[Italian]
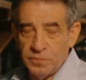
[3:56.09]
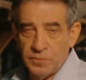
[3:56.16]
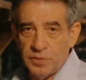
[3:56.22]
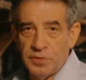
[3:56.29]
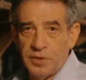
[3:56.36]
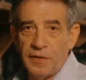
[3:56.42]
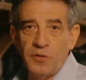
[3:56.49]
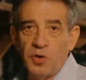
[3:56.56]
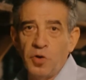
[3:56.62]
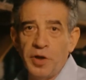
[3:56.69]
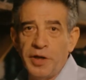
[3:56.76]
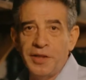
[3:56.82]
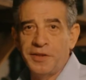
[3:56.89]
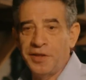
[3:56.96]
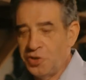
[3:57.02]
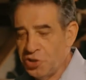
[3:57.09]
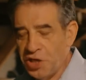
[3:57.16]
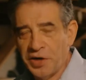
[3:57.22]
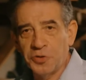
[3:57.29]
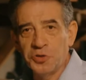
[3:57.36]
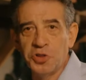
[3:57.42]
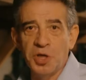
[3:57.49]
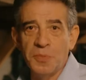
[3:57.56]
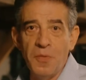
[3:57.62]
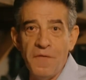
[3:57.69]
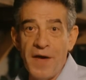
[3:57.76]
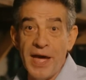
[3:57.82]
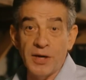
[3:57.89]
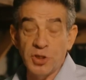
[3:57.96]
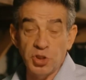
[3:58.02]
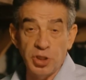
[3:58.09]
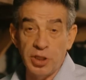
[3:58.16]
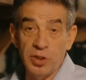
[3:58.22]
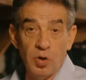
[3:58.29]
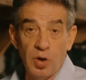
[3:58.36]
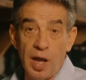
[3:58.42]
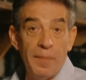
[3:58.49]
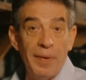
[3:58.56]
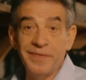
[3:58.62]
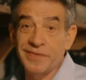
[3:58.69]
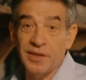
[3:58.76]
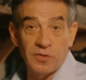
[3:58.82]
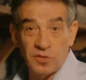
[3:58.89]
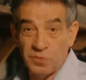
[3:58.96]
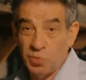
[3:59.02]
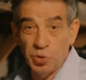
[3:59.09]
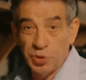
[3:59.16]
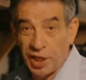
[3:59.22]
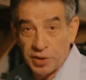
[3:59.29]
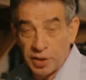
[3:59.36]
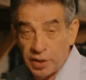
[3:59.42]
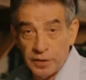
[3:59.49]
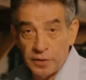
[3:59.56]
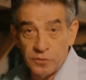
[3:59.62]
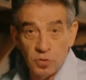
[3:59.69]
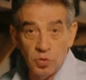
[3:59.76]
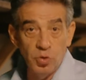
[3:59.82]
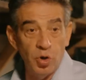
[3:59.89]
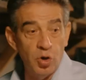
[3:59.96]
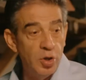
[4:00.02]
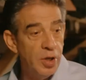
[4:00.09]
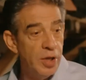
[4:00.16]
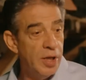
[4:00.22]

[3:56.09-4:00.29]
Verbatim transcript: mm, tra virgolette, in gergo diciamo vergine, non è mai stata smontata da nessuno,